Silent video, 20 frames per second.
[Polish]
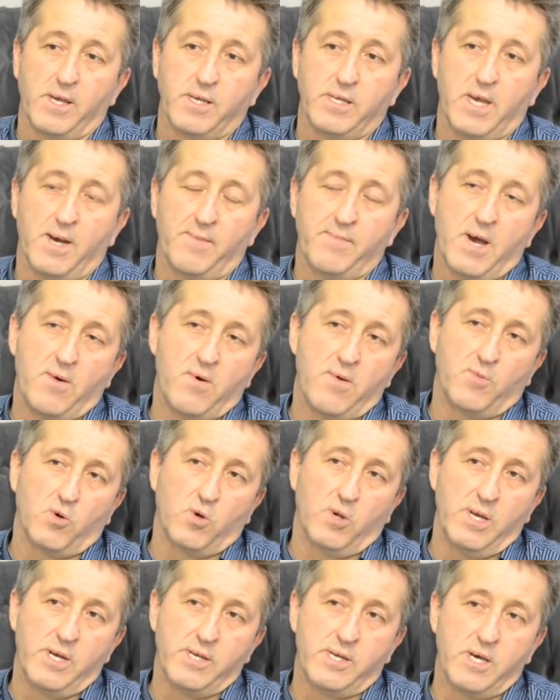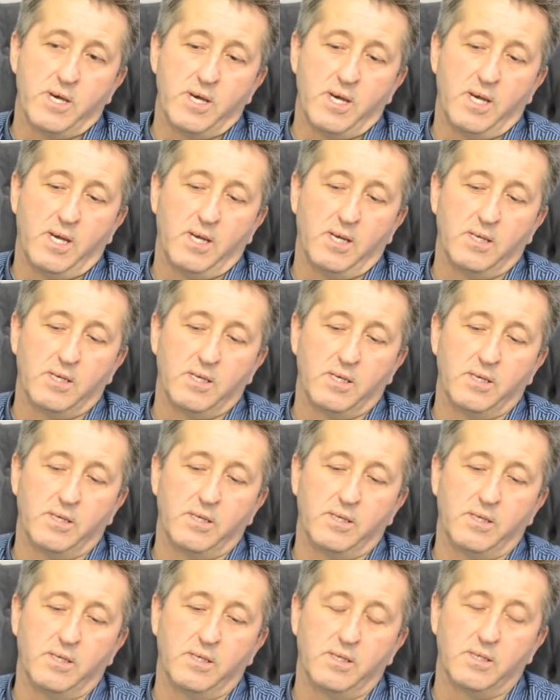Ja miałem kolegę,
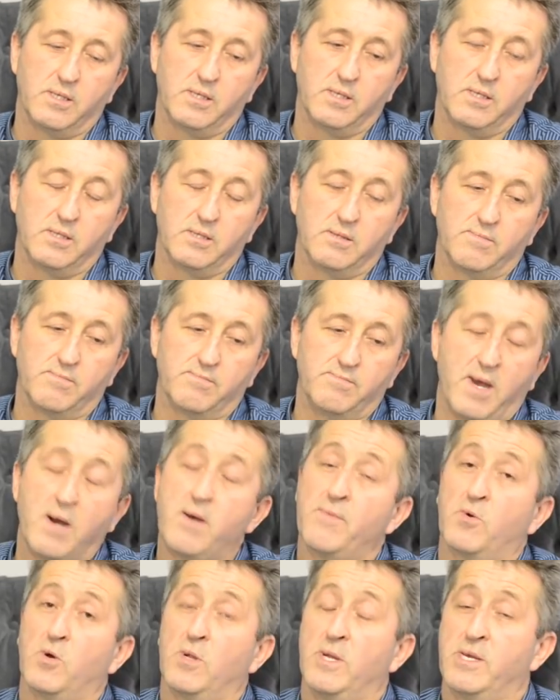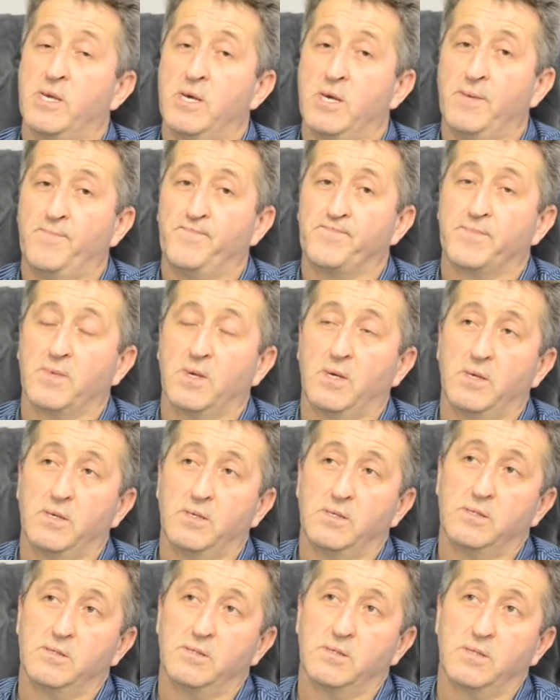e, miałem kolegę
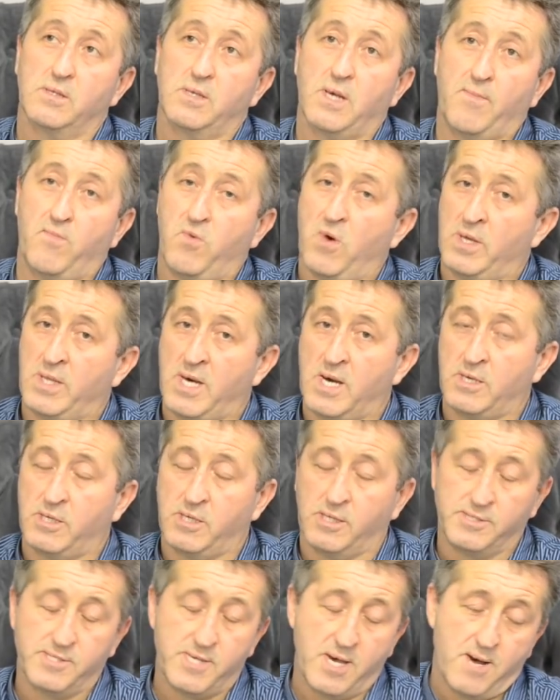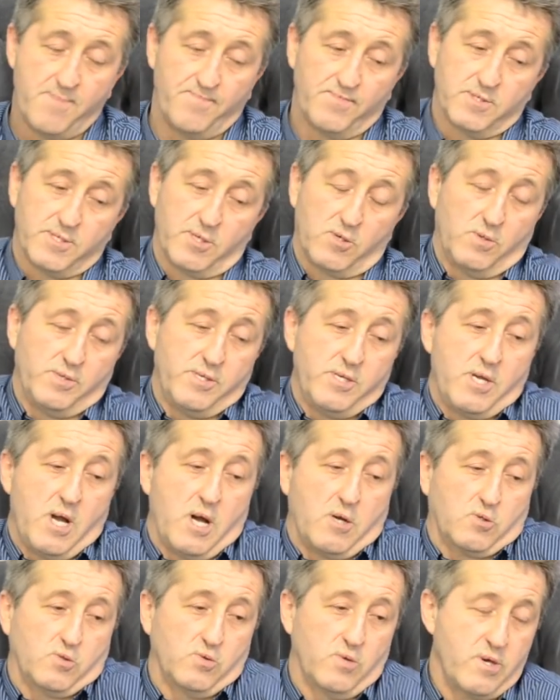kapłana, księdza,
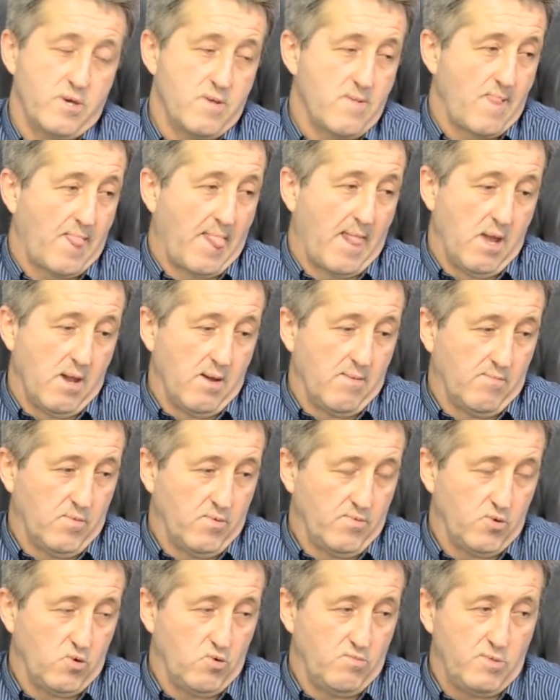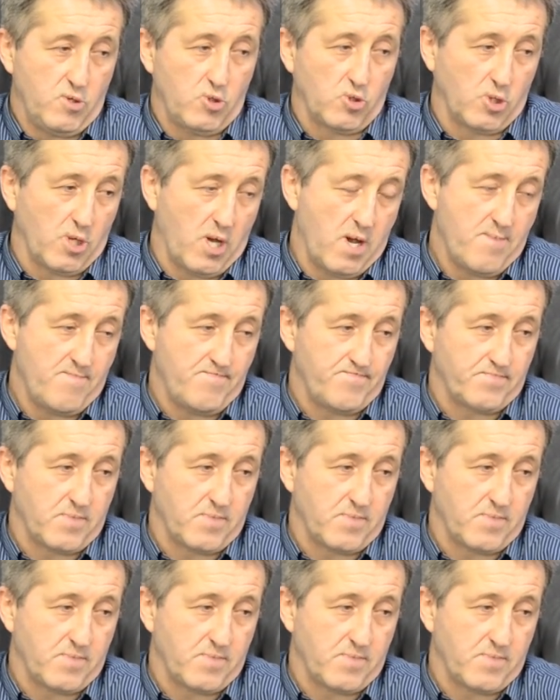zakonnika, który mówił mi, że,